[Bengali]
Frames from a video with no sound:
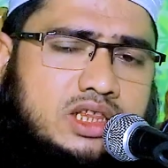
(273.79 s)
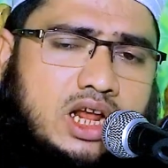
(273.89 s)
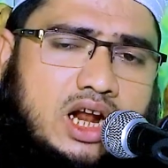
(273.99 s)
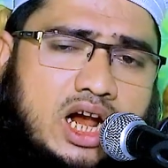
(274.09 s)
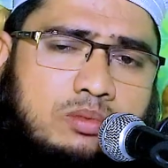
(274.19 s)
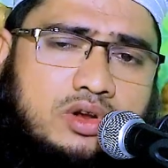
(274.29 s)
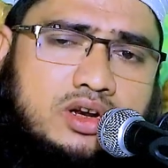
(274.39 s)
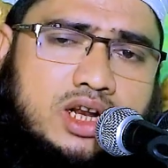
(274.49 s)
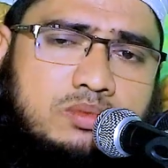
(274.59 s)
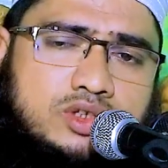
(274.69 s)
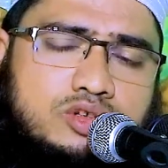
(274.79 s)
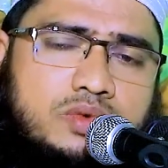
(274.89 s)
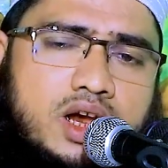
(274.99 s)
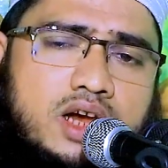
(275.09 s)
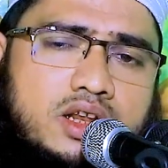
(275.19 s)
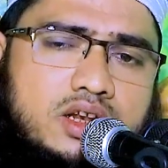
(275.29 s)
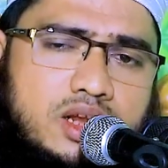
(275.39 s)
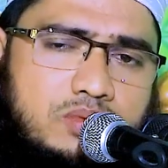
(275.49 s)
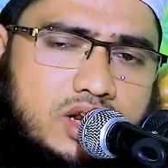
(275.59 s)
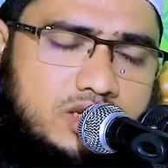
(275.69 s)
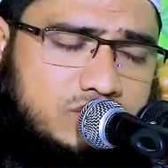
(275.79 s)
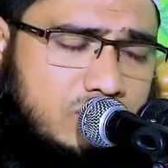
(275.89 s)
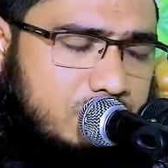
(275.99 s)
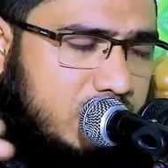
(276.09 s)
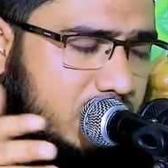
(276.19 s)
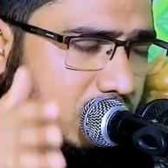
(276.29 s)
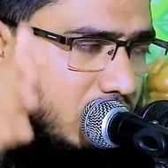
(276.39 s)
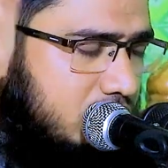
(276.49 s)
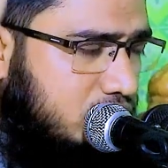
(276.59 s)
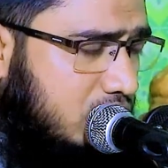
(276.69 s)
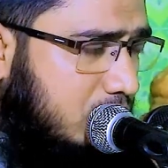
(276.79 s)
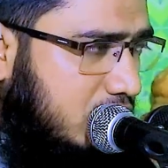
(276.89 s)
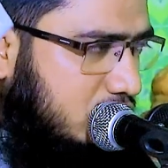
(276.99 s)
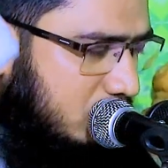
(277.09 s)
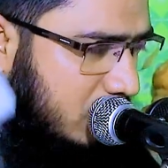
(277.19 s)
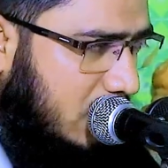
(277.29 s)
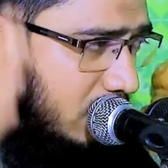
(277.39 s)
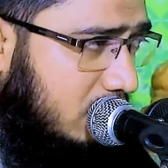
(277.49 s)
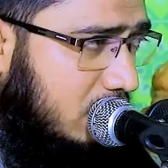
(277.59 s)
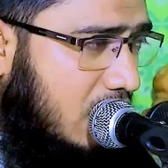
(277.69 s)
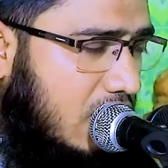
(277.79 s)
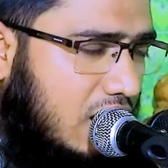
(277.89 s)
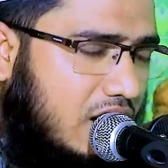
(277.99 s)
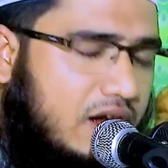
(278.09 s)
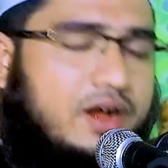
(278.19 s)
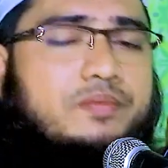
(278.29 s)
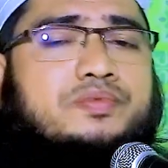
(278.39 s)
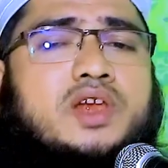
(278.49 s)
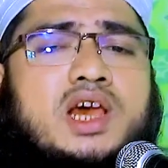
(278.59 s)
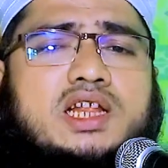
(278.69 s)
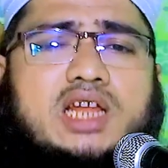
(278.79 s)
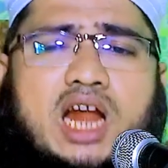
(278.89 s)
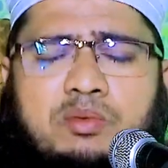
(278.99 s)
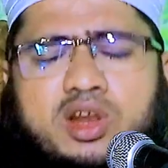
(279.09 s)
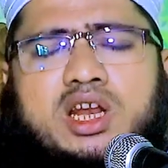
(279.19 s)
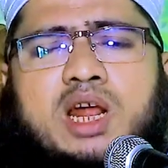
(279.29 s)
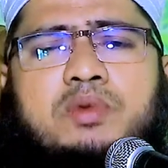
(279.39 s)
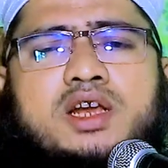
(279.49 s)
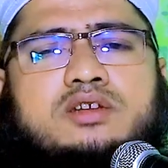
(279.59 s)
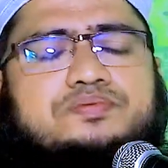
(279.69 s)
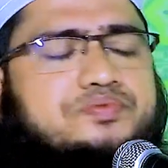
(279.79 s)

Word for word: তার আমল নামা সুবাহান আল্লাহ বলার সব লিখে দাও যদি বলি সুবাহান আল্লাহ তার আমল নামাই